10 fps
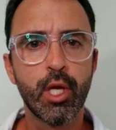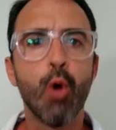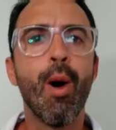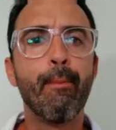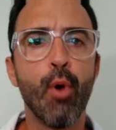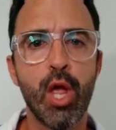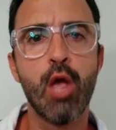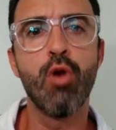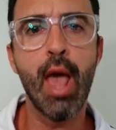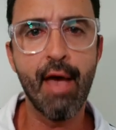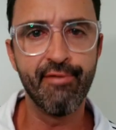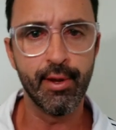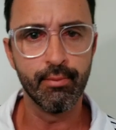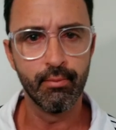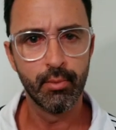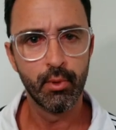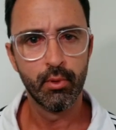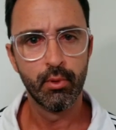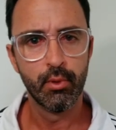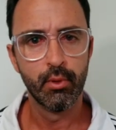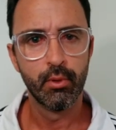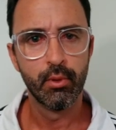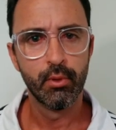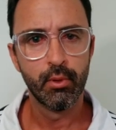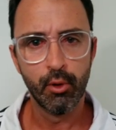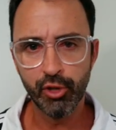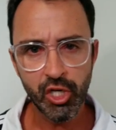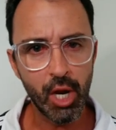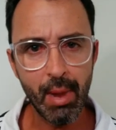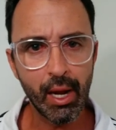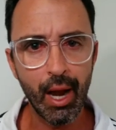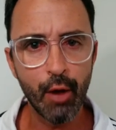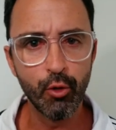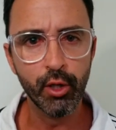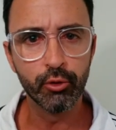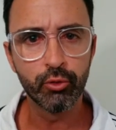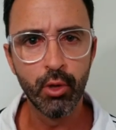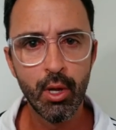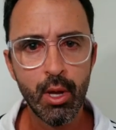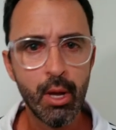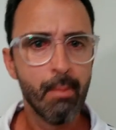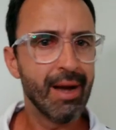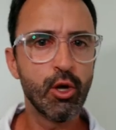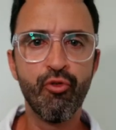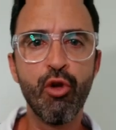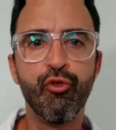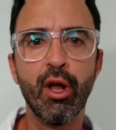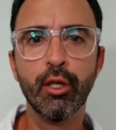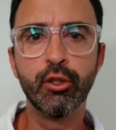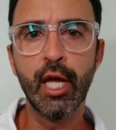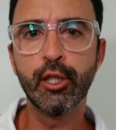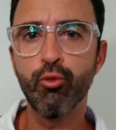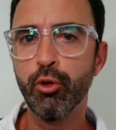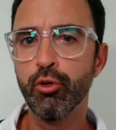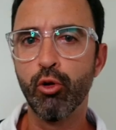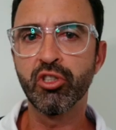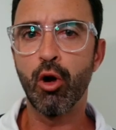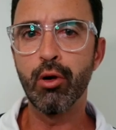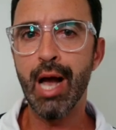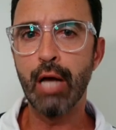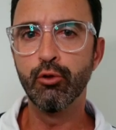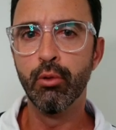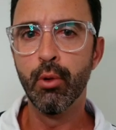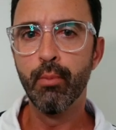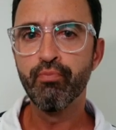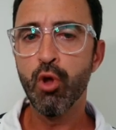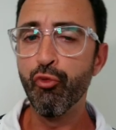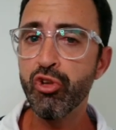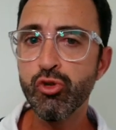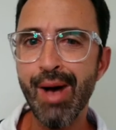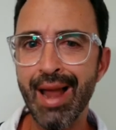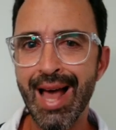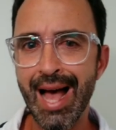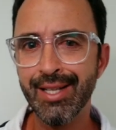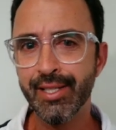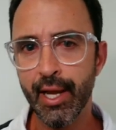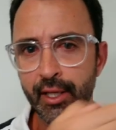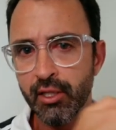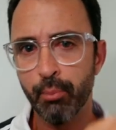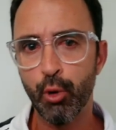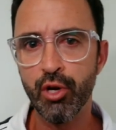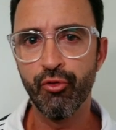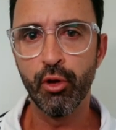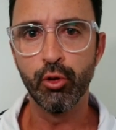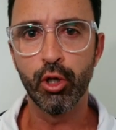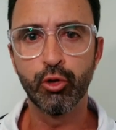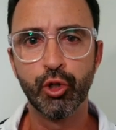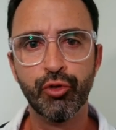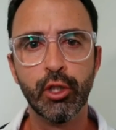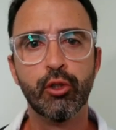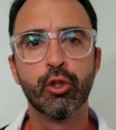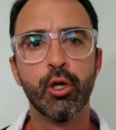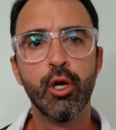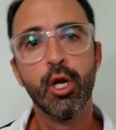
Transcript: Que eu apoiei o Levin. Eu deixei bem claro isso. Mas eu venho falando desde quando deu salgado. Eu fiz uma análise aí que você pode ver nos nossos vídeos